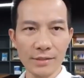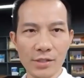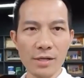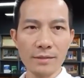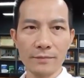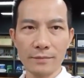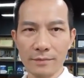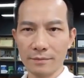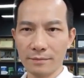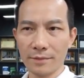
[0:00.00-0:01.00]
trước
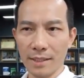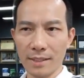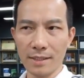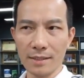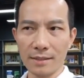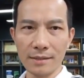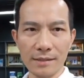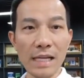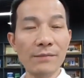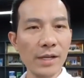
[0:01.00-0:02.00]

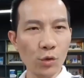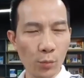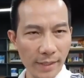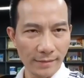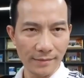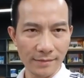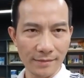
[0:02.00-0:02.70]
nhân viên của mình.